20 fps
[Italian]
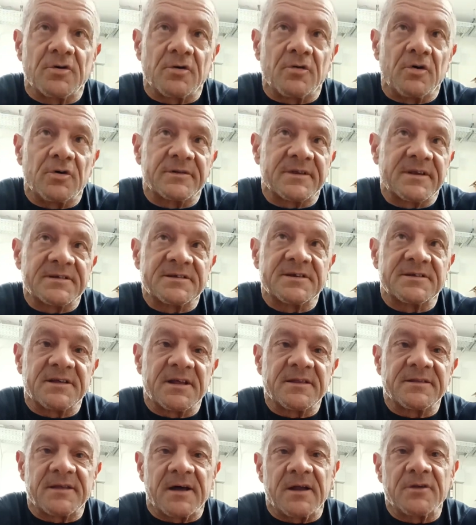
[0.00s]
oltre
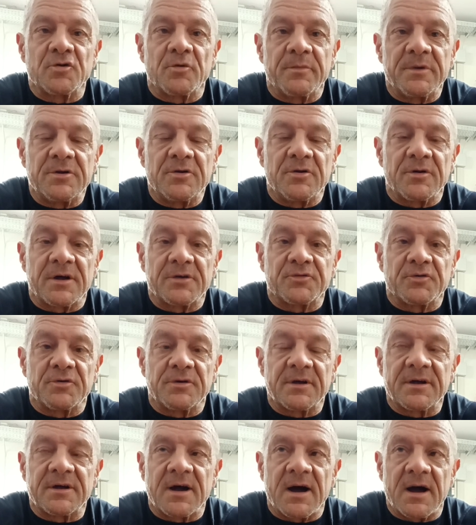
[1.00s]
60 anni ho migliorato
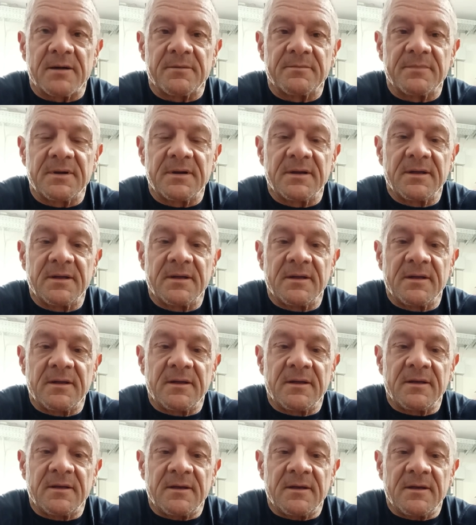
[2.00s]
le gambe
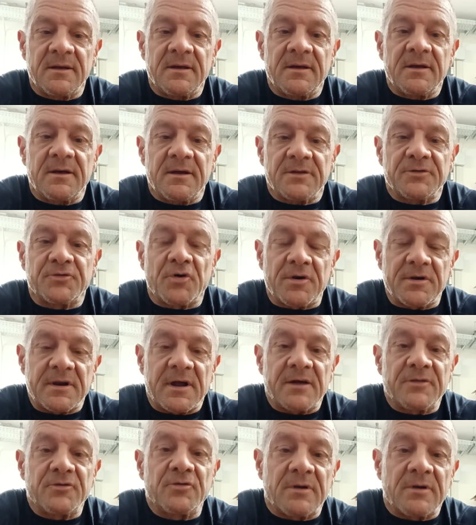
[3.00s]

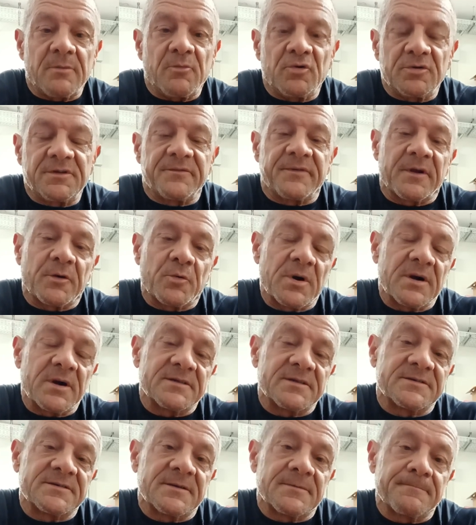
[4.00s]
tornando alla
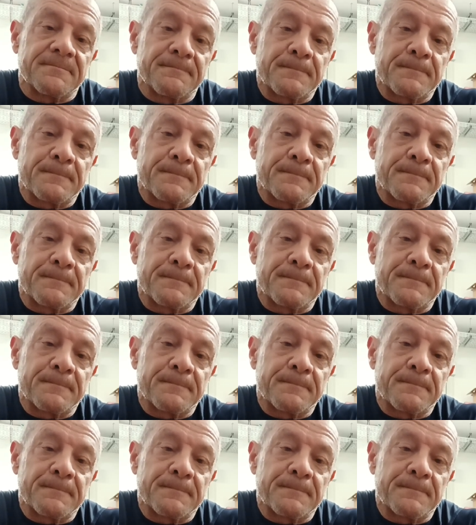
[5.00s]
multifrequenza